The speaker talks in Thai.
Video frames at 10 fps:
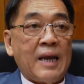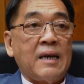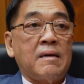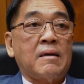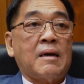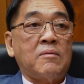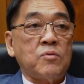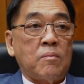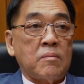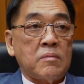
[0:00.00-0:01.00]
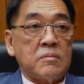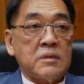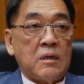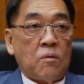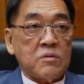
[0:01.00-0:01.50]
นการประชุม
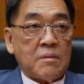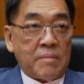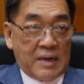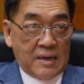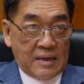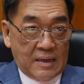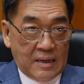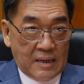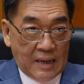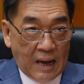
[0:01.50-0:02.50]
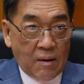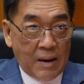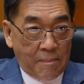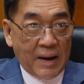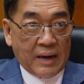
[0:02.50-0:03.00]
ซีโอสมิธนะของ
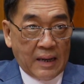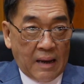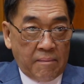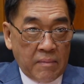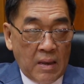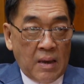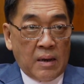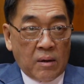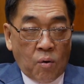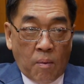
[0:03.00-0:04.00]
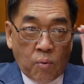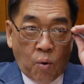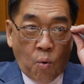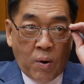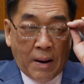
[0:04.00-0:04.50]
เอเปกเนี่ยควบ
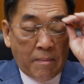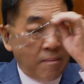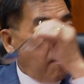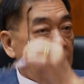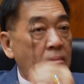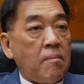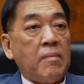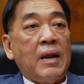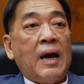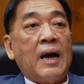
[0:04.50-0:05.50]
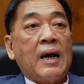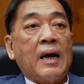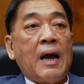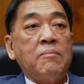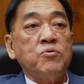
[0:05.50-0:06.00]
คู่กับนะ
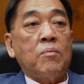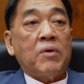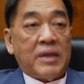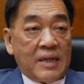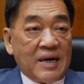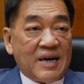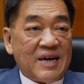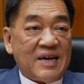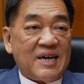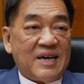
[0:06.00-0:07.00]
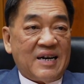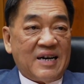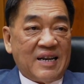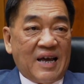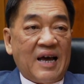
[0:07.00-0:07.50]
การประชุมบริเดอร์
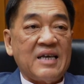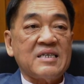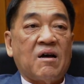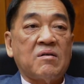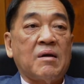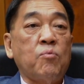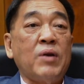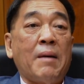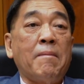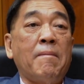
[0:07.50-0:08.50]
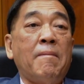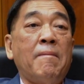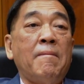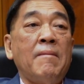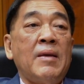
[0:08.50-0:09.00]
นะฮะของทางผู้
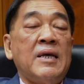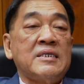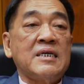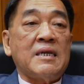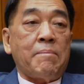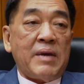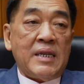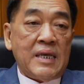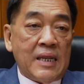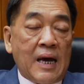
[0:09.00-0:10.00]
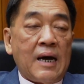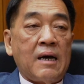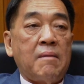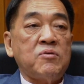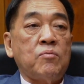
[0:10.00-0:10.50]
นำซึ่งในปีนี้เนี่ย
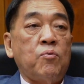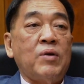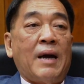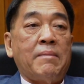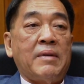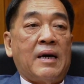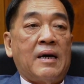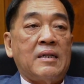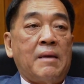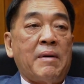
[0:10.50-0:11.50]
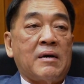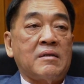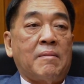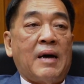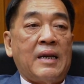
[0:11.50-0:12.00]
ประชุมผู้นำเนี่ยในภาครัฐ
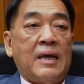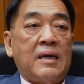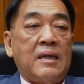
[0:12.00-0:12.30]
บาลเนี่ย